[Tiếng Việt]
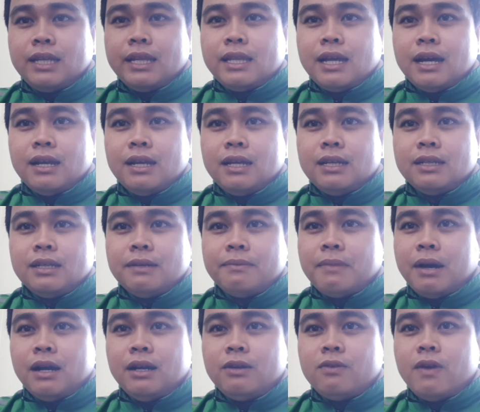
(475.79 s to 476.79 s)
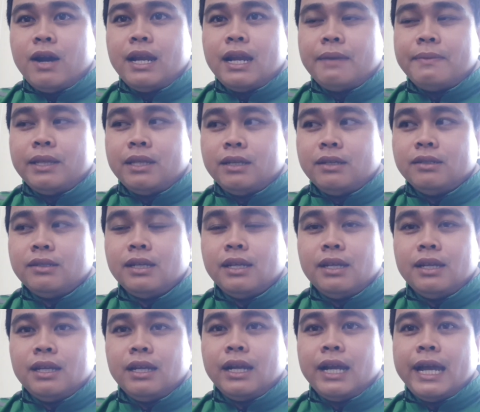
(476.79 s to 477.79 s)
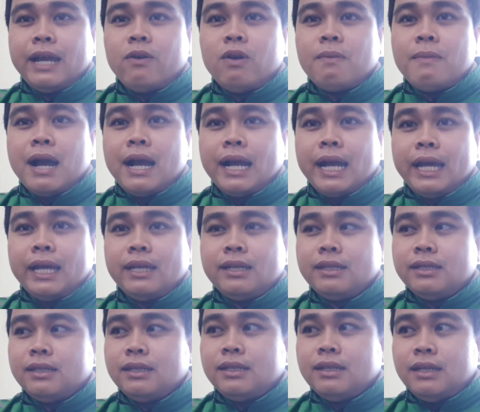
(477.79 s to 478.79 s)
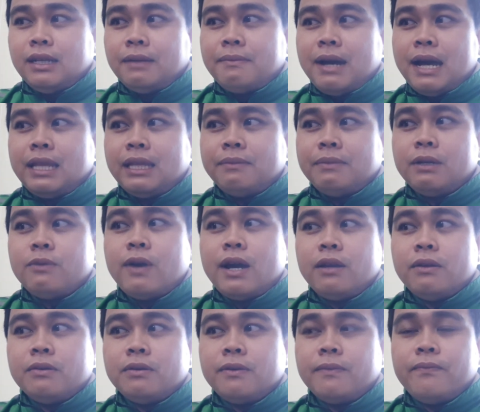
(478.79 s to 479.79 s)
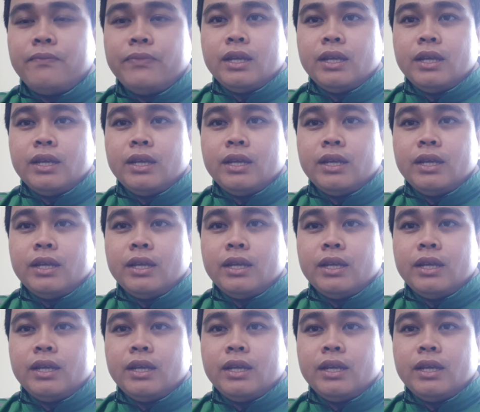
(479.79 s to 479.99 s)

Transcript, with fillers: giấy tờ lên mở khóa lại bình thường lần hai khóa 3 ngày lần 3 thì mới khóa luôn